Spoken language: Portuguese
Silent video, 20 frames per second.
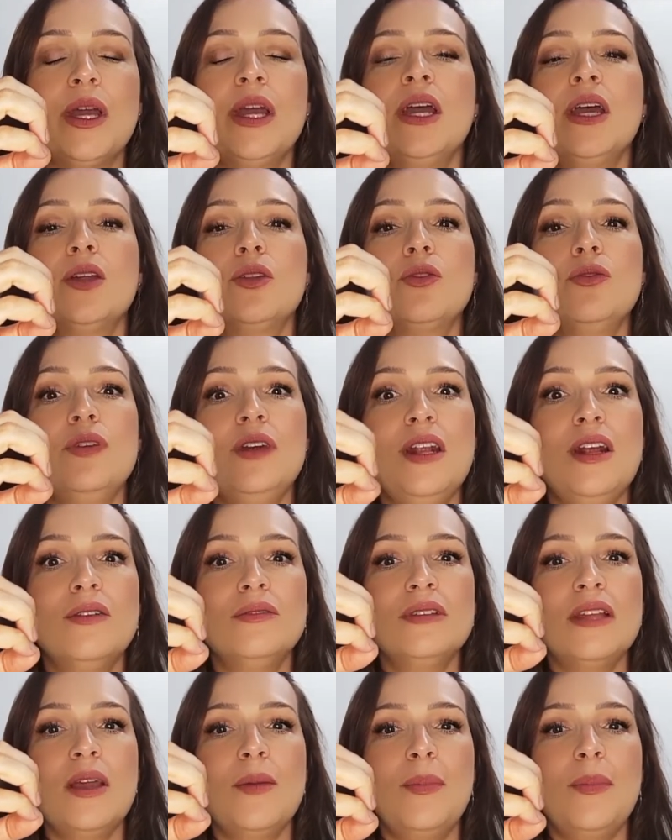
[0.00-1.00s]
No verão, de
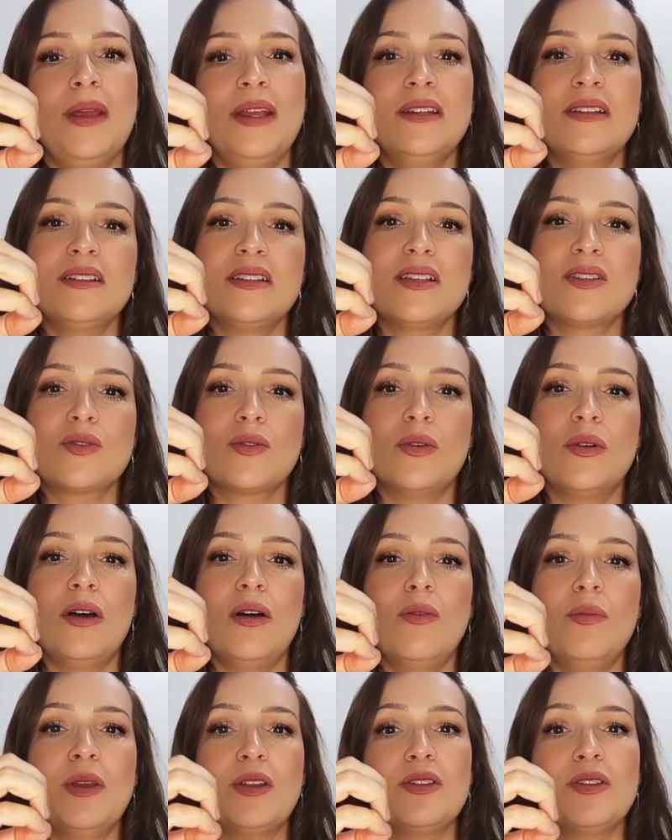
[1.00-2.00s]
repente, às vezes com o
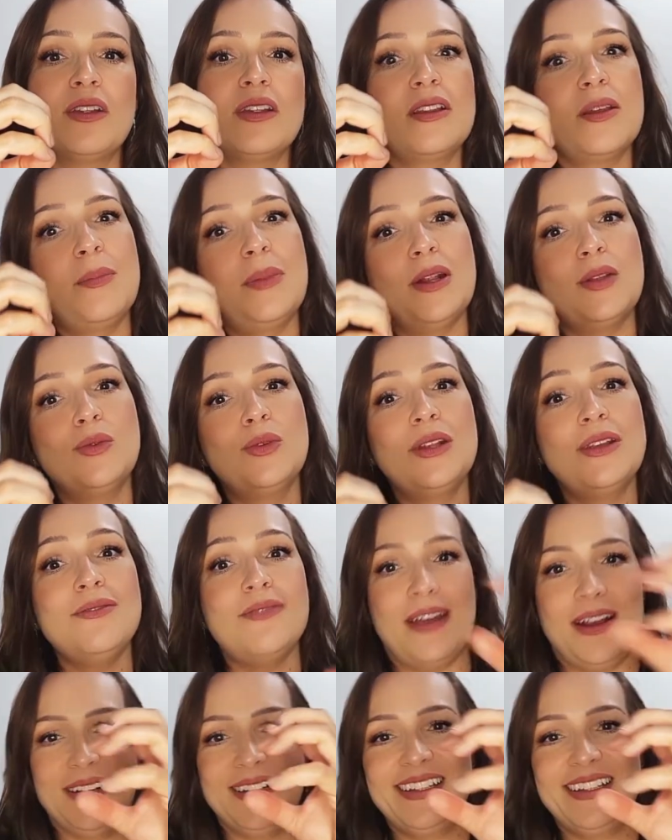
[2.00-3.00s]
aumento da temperatura
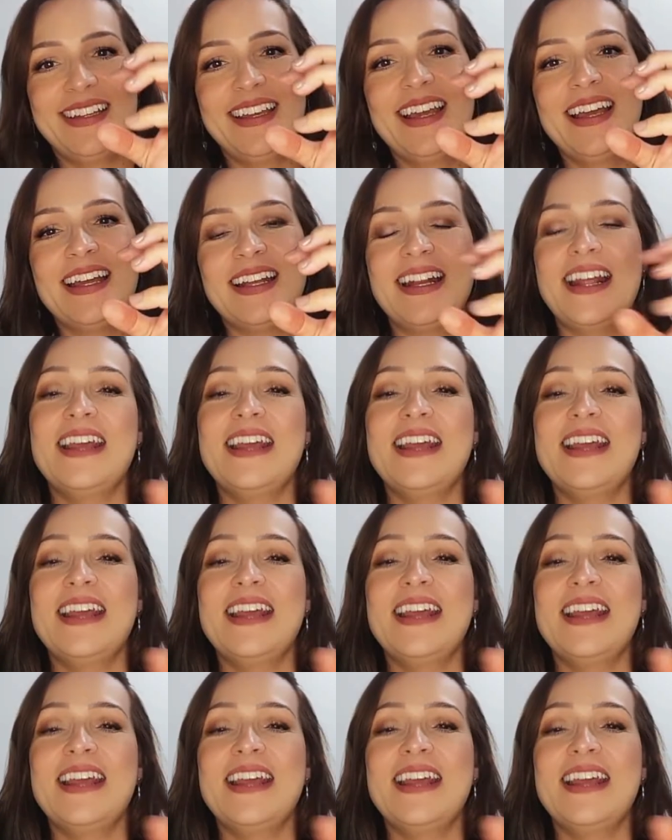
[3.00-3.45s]
inverte, né?